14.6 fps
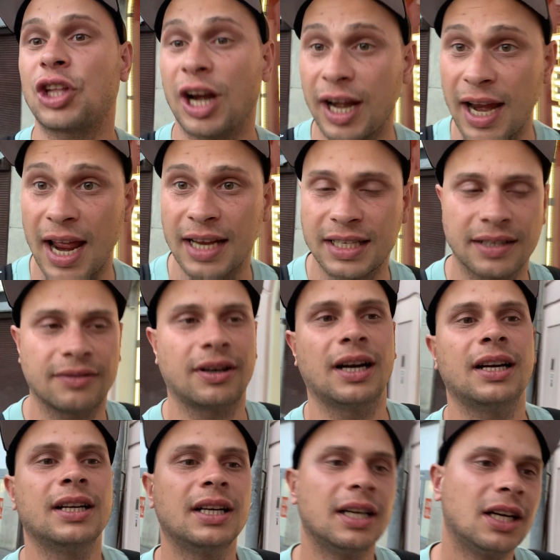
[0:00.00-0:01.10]

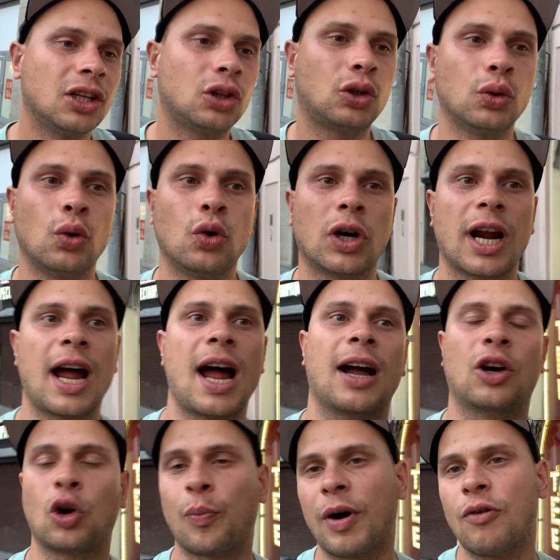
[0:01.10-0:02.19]
третьего тура
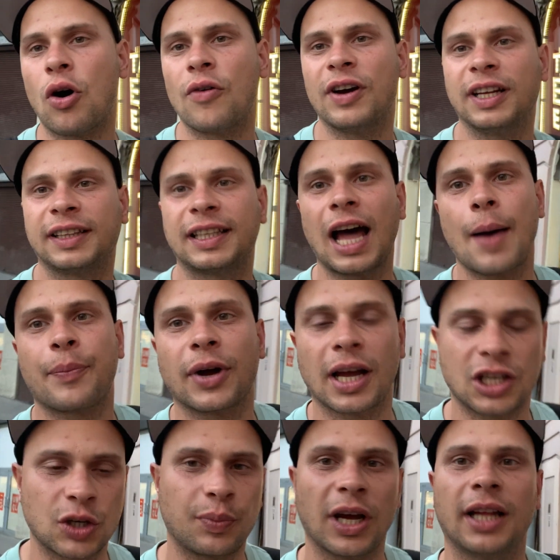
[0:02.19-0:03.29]
группового этапа
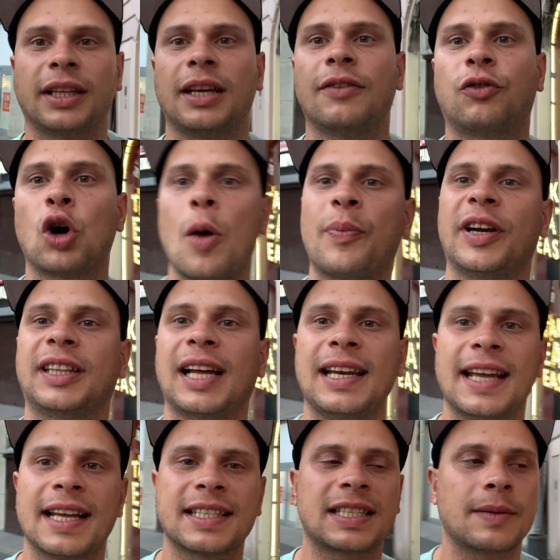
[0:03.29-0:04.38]
чемпионата Европы.
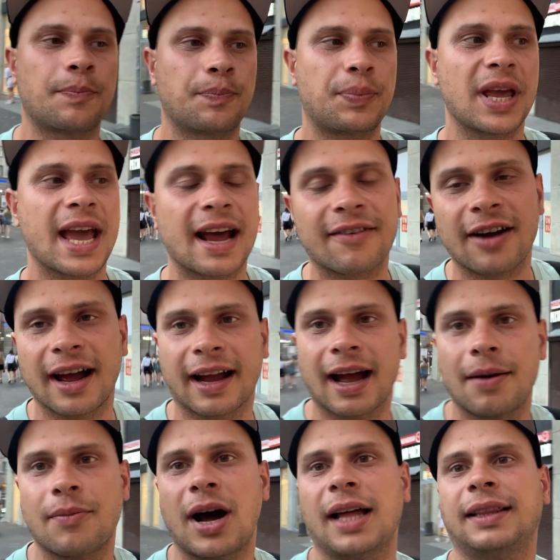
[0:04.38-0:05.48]
Итальянцы первая
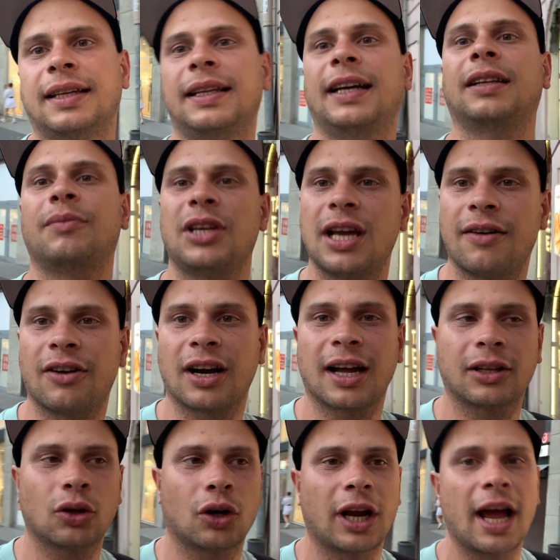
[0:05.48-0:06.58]
команда на этом Евро,
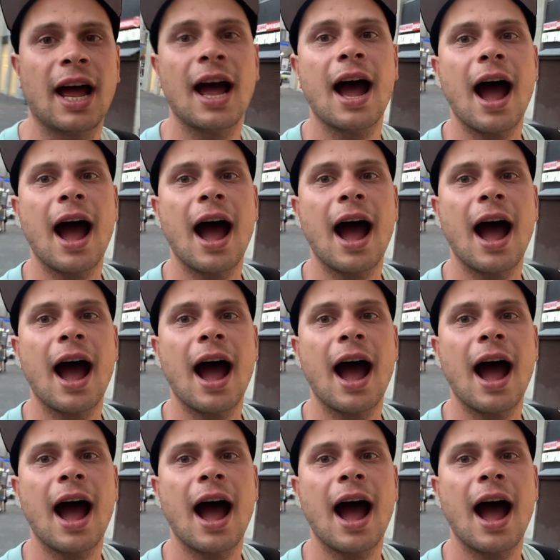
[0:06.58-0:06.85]
которая